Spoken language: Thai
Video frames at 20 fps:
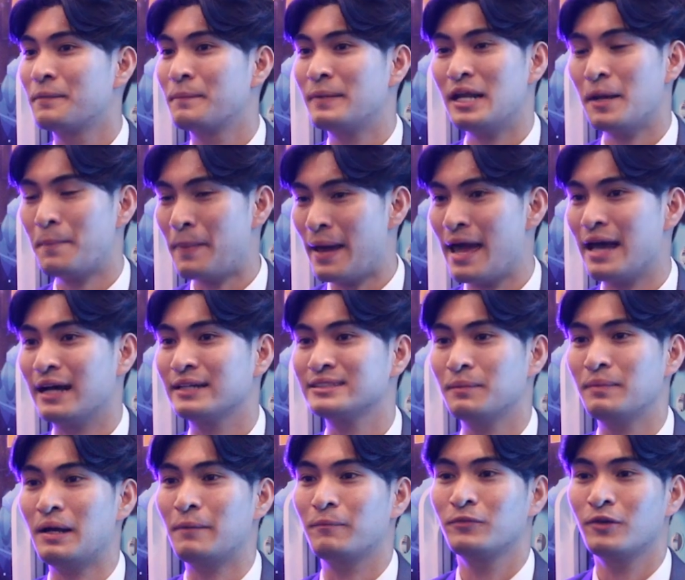ไม่ได้แพง
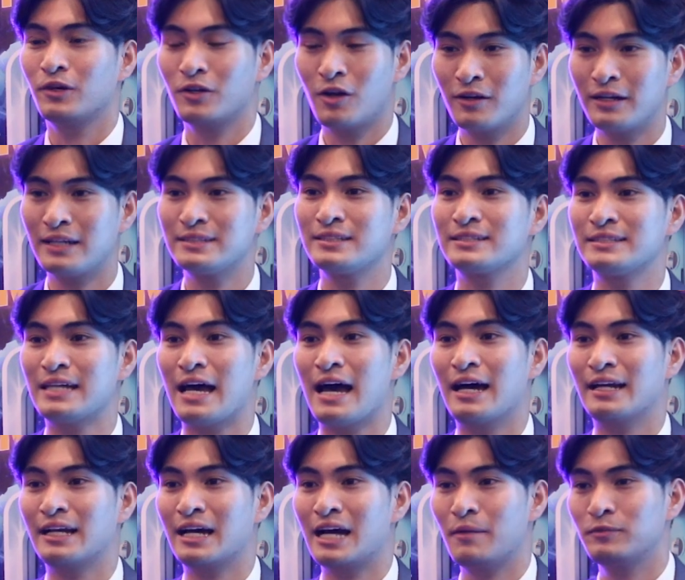สำหรับน้องๆนักศึกษา
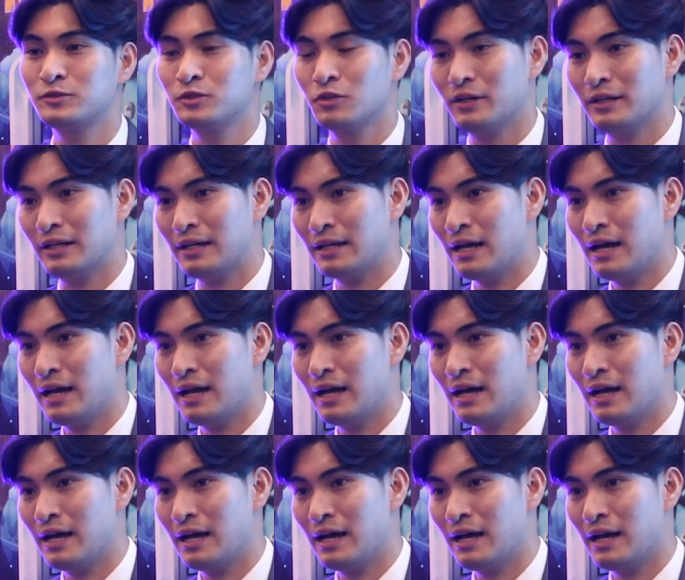นะครับ ส่วน